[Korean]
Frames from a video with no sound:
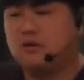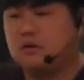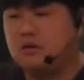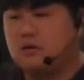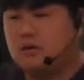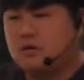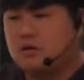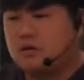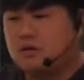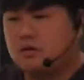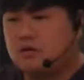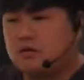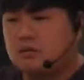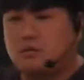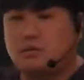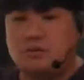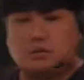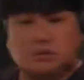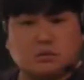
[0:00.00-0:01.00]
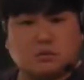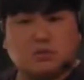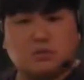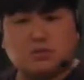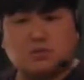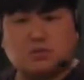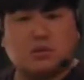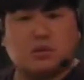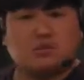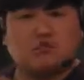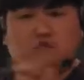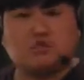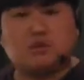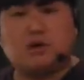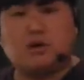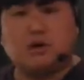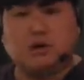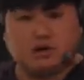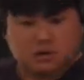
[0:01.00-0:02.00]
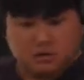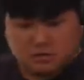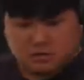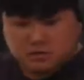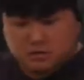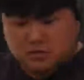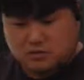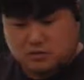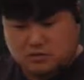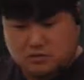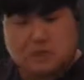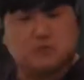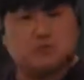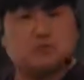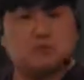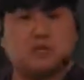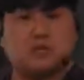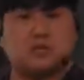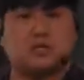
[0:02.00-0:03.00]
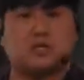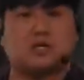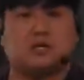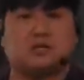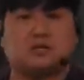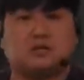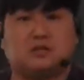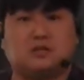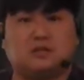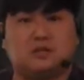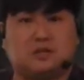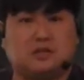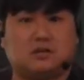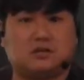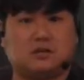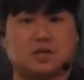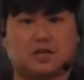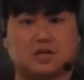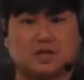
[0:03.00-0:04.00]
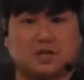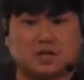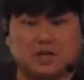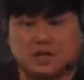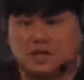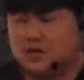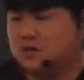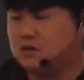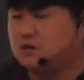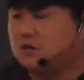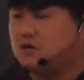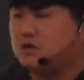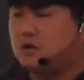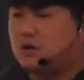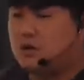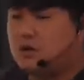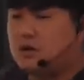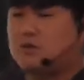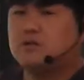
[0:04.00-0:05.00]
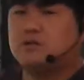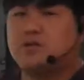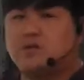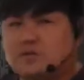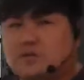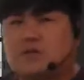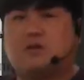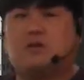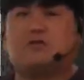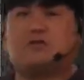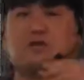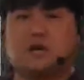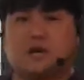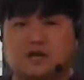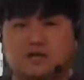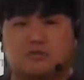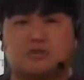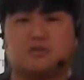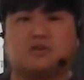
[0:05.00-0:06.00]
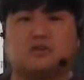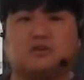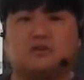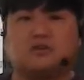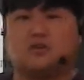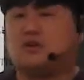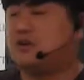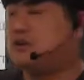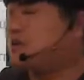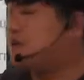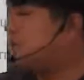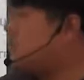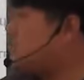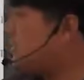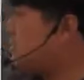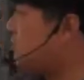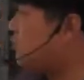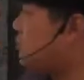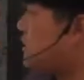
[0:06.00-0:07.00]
그, 너 그러면 돈 안 줄 거야? 지금 30분 안 지났거든? 예를 들어 1시간이 그러니까 됐어요 라고 나갈 수 있는 거죠 이게 보면 내